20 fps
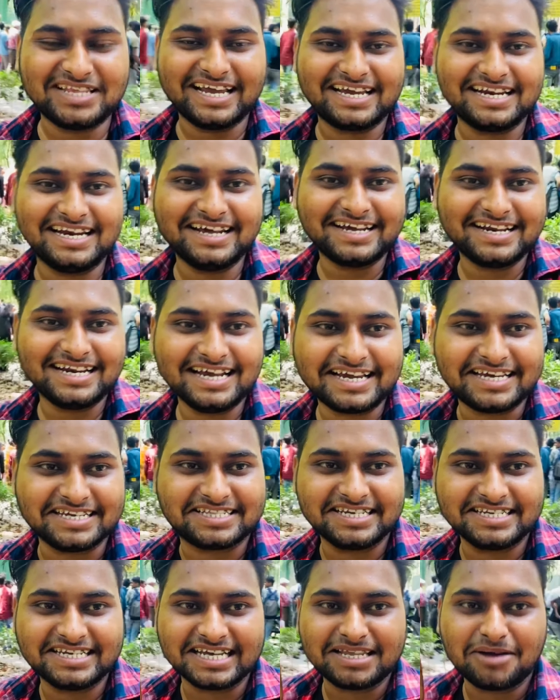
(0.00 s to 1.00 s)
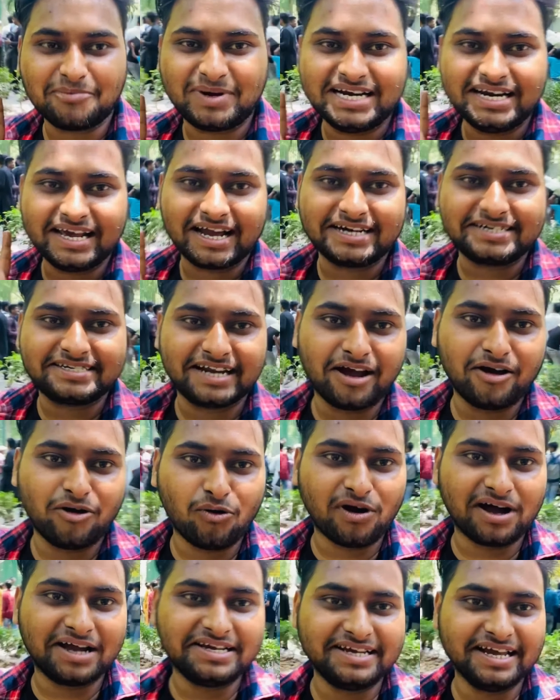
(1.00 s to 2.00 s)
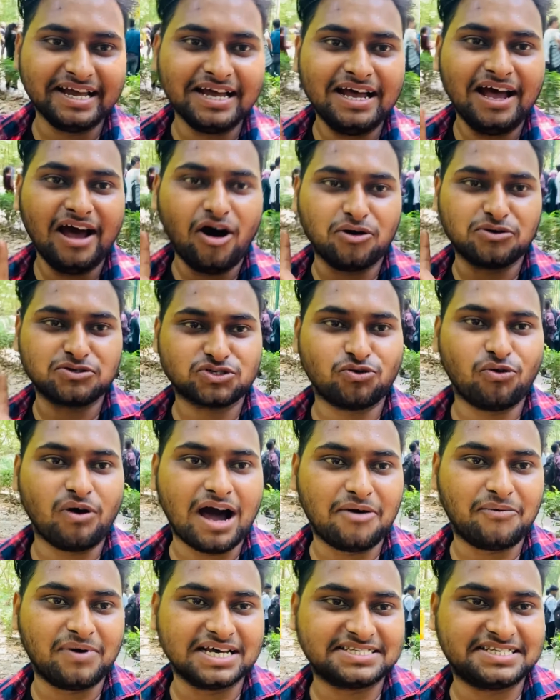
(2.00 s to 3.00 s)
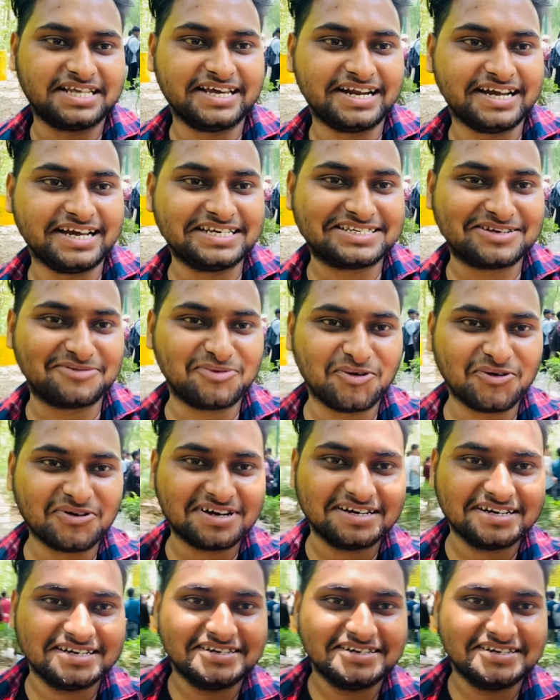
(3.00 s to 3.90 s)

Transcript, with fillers: देखने के लिए कितनी ज़्यादा भीड़ इकट्ठा हो गई है और उसको आवाज़ दे रहे हैं सब लोग